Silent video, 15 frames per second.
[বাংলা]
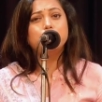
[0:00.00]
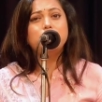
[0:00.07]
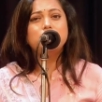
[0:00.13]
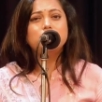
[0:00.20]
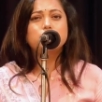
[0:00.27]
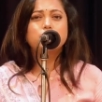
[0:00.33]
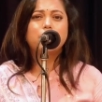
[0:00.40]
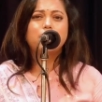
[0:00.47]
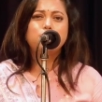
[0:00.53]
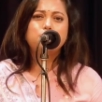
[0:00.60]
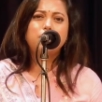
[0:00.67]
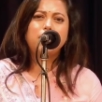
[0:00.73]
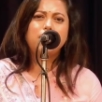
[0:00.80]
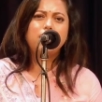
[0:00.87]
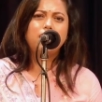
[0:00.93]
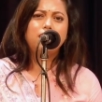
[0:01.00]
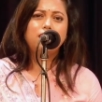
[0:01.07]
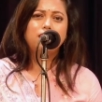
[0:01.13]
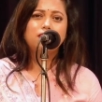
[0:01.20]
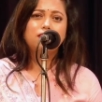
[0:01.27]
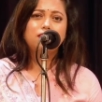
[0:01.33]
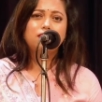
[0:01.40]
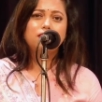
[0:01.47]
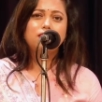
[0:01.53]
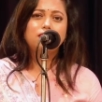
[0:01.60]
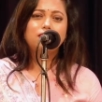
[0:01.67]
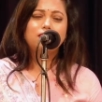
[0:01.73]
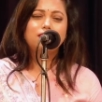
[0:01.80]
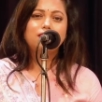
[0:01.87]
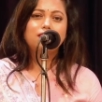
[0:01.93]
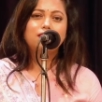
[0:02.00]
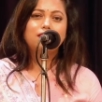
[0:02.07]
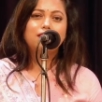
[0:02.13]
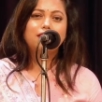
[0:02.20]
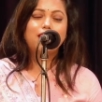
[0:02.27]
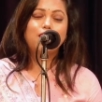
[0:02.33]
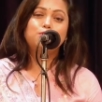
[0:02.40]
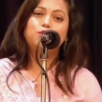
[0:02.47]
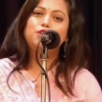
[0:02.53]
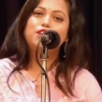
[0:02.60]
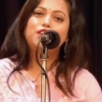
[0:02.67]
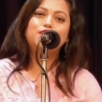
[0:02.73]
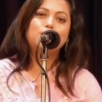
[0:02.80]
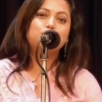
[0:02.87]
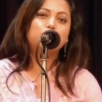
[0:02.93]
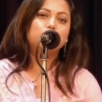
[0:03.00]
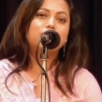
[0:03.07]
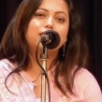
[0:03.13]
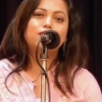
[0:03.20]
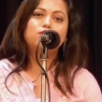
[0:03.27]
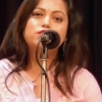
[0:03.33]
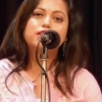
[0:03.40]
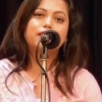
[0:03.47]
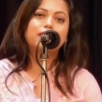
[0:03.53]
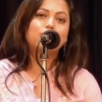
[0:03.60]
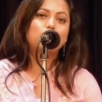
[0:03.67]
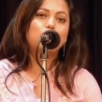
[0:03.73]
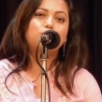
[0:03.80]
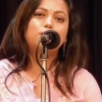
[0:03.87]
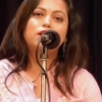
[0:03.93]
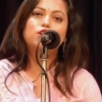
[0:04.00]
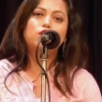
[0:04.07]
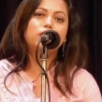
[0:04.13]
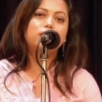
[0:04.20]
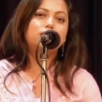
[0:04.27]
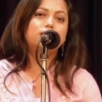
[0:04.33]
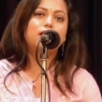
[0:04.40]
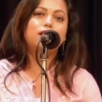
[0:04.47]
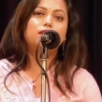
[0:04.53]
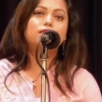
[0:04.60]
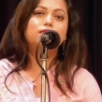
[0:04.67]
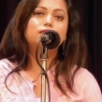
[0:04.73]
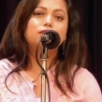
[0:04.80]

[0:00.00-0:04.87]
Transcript: আমি সেই মেয়ে এমনকি দেবতারাও যাকে ক্ষমা করেন না